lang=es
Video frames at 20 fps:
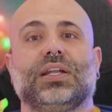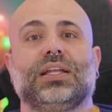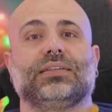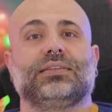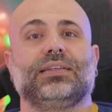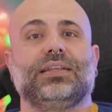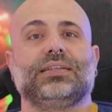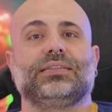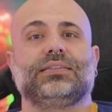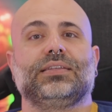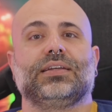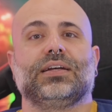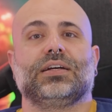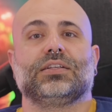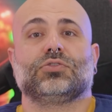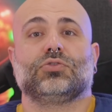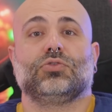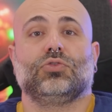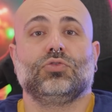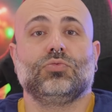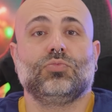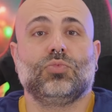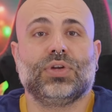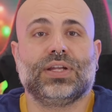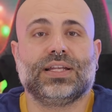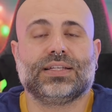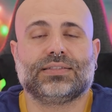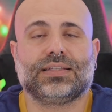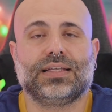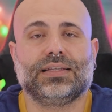características con un
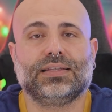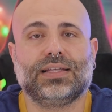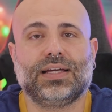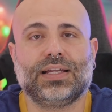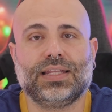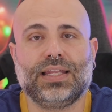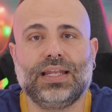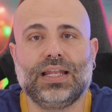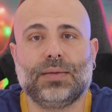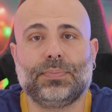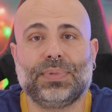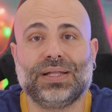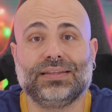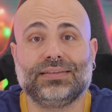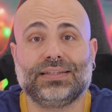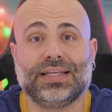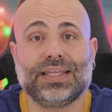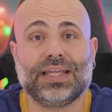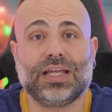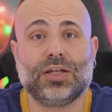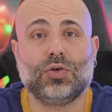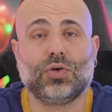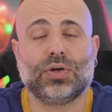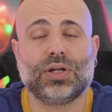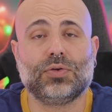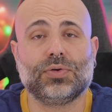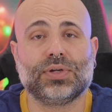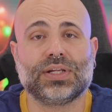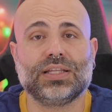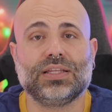buen estándar y la pantalla
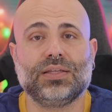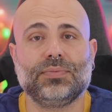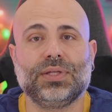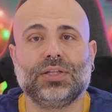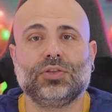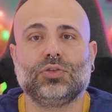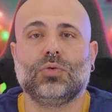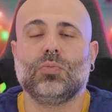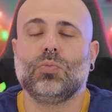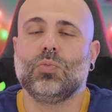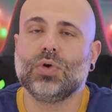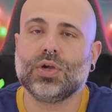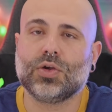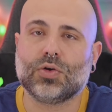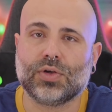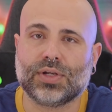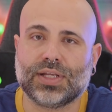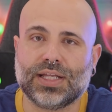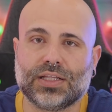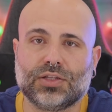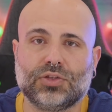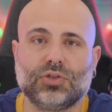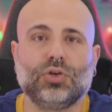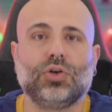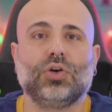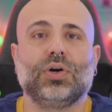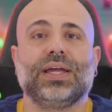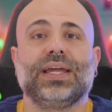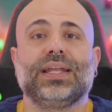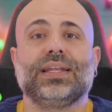logra un rendimiento muy
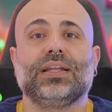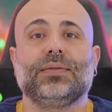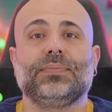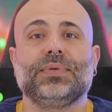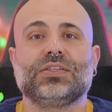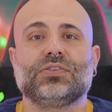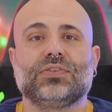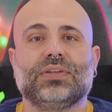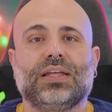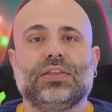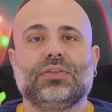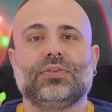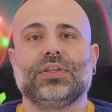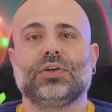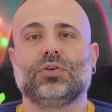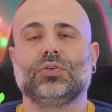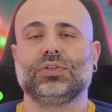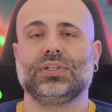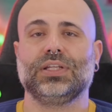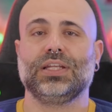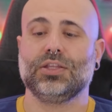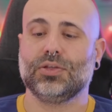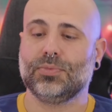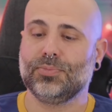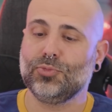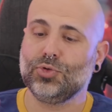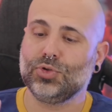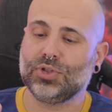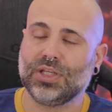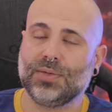correcto en el visionado de contenido
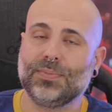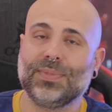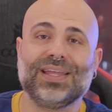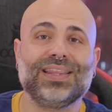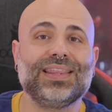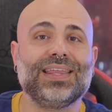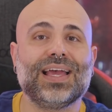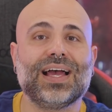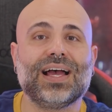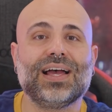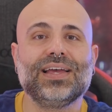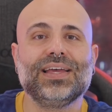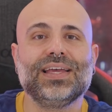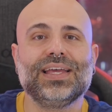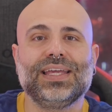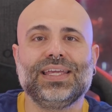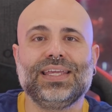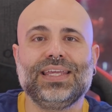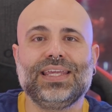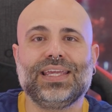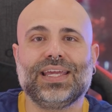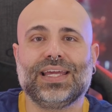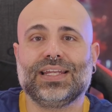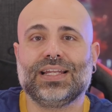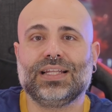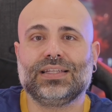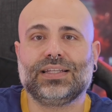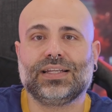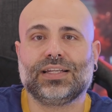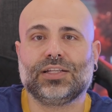multimedia y en
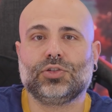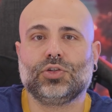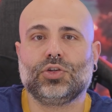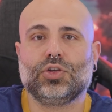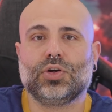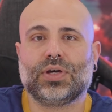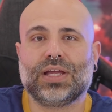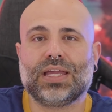el territorio